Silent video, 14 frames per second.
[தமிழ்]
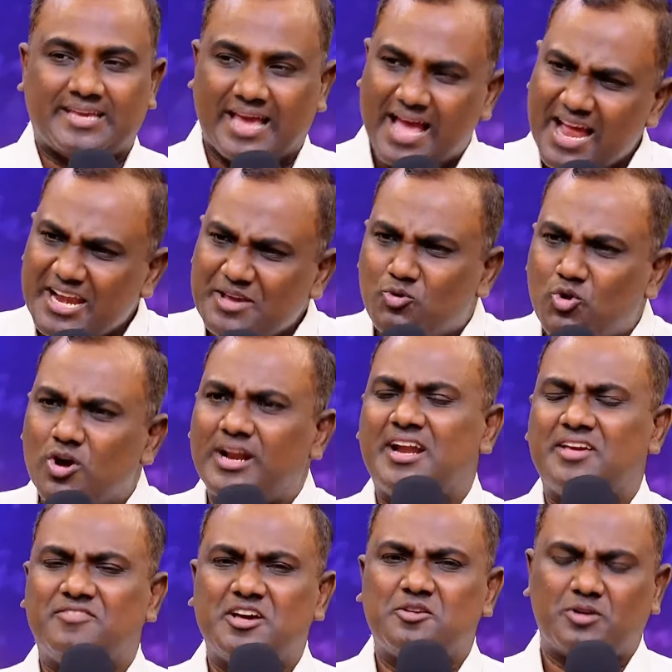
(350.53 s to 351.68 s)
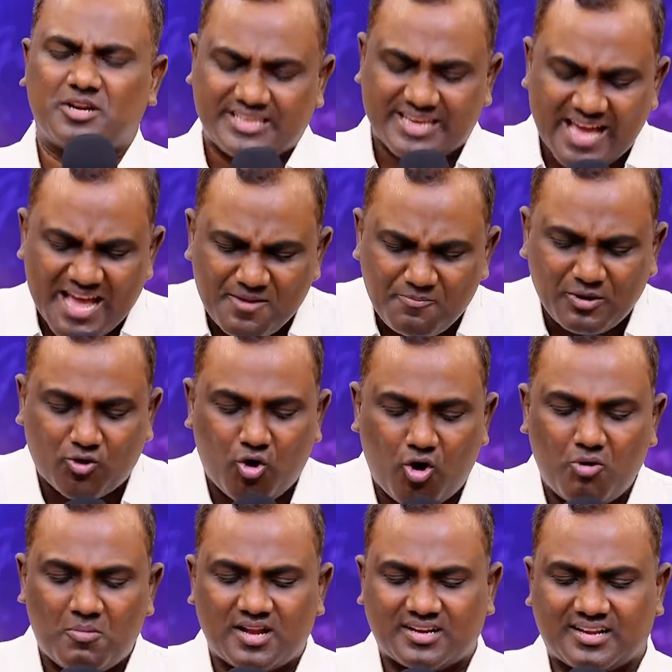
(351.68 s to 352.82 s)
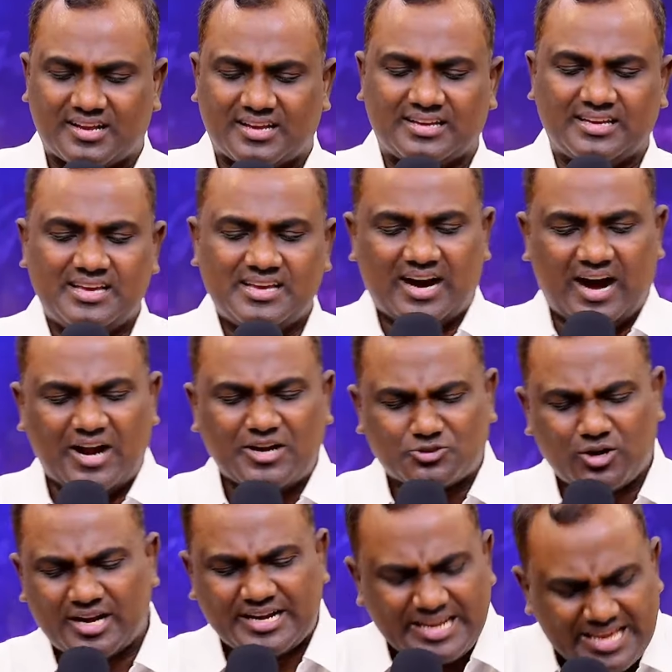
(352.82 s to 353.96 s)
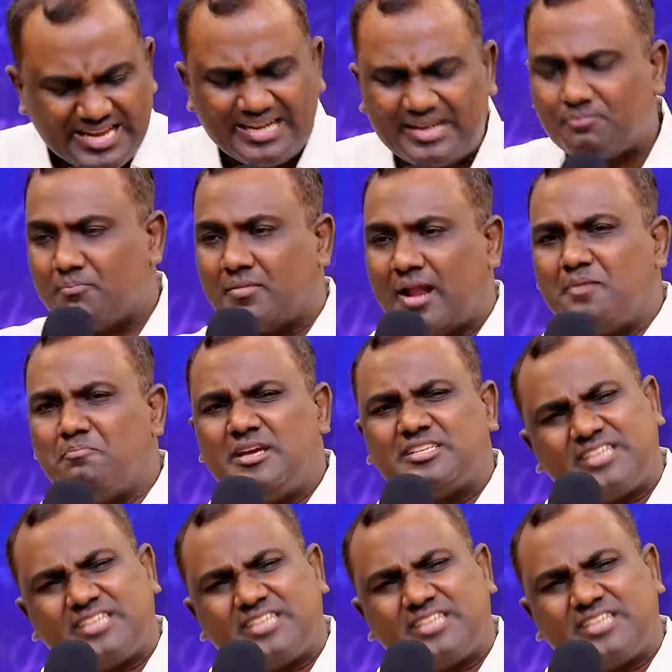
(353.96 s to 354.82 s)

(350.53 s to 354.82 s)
ஏன் நீ முகநாடி வேறுபடுது ஏன் இப்படி கோபமா இருக்கிற ஆண்ட சொல்ல நீ நன்மை